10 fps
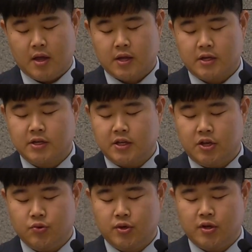그
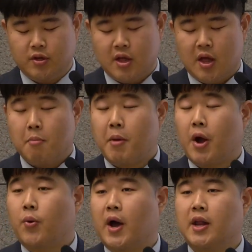이유는 바로
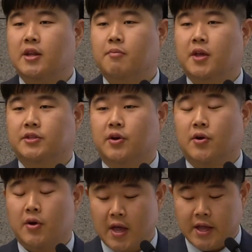하나님께서
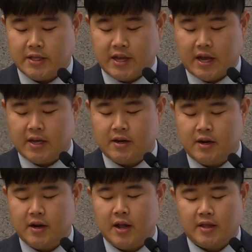자기를
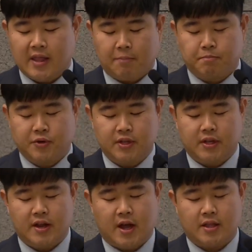나쁜
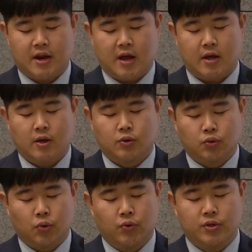길이 아니라
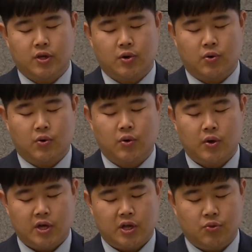좋은 길로
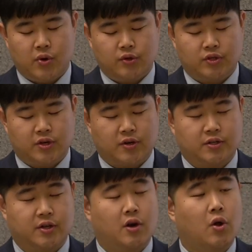인도해 주실
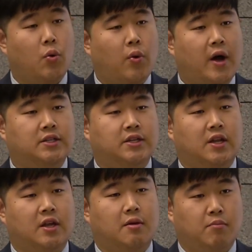것을 확실히
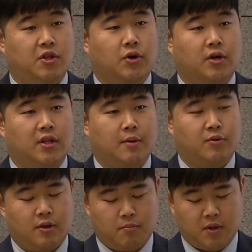믿었기
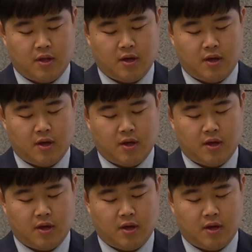때문입니다.